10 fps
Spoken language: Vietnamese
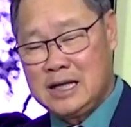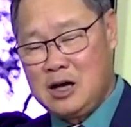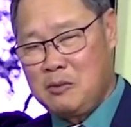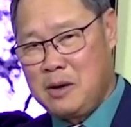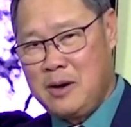người ta
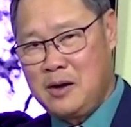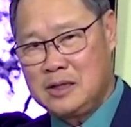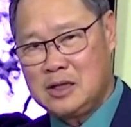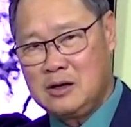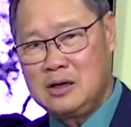đọc bài
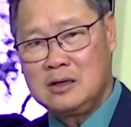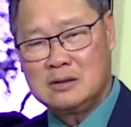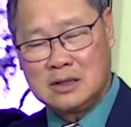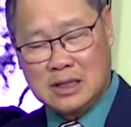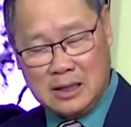báo này ta nói
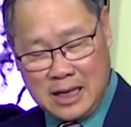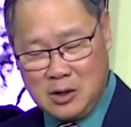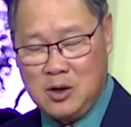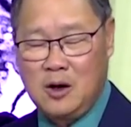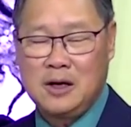người ta đặt
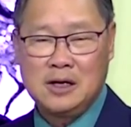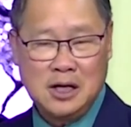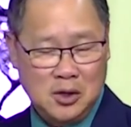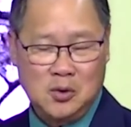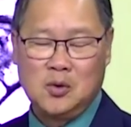câu hỏi là
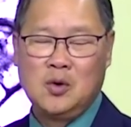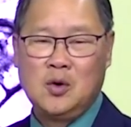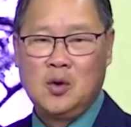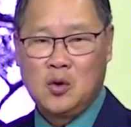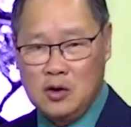nếu
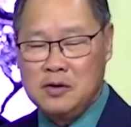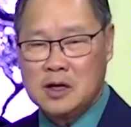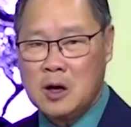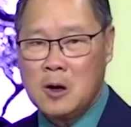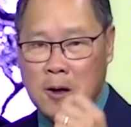quý
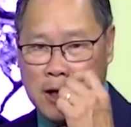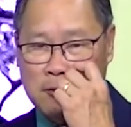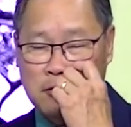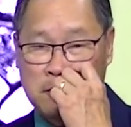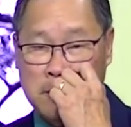vị có con
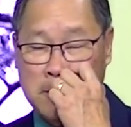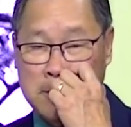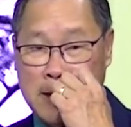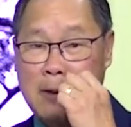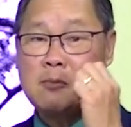em quý vị có
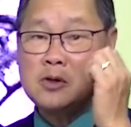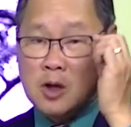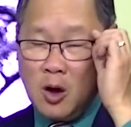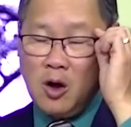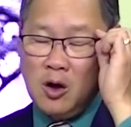dám
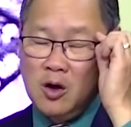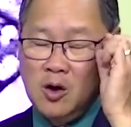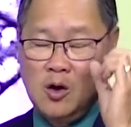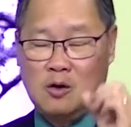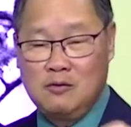cho
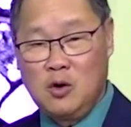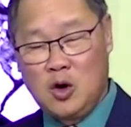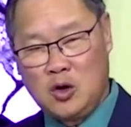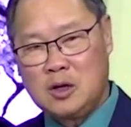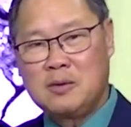
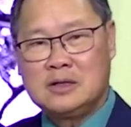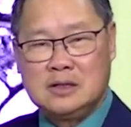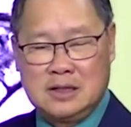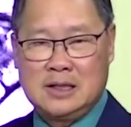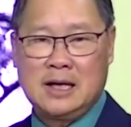vô ngồi trong cái
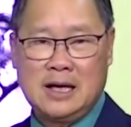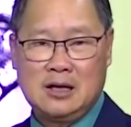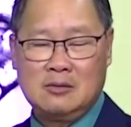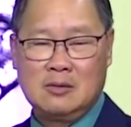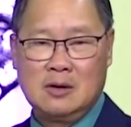trường như thế
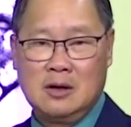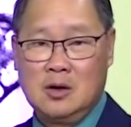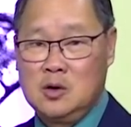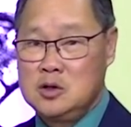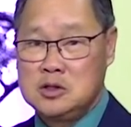này không
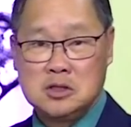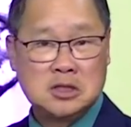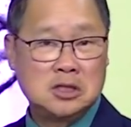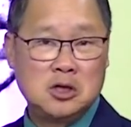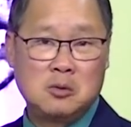nó chưa
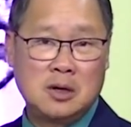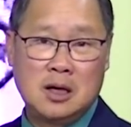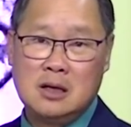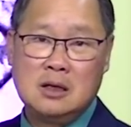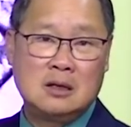sử dụng
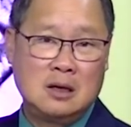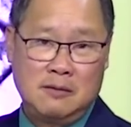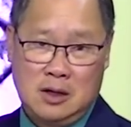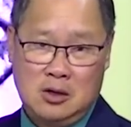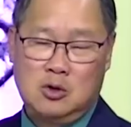nó đã nứt nó
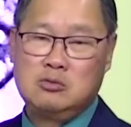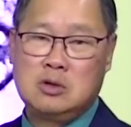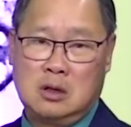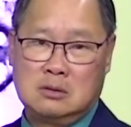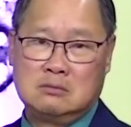mà nó lún
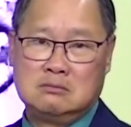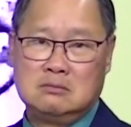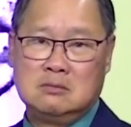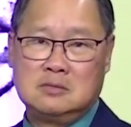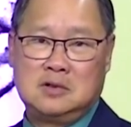rồi
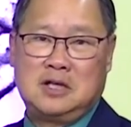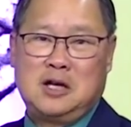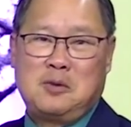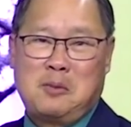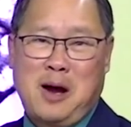như
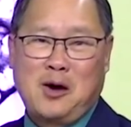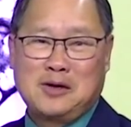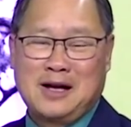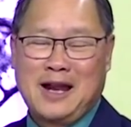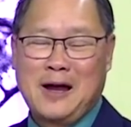thế mà bảo
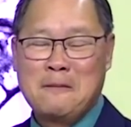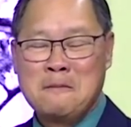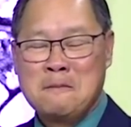rằng là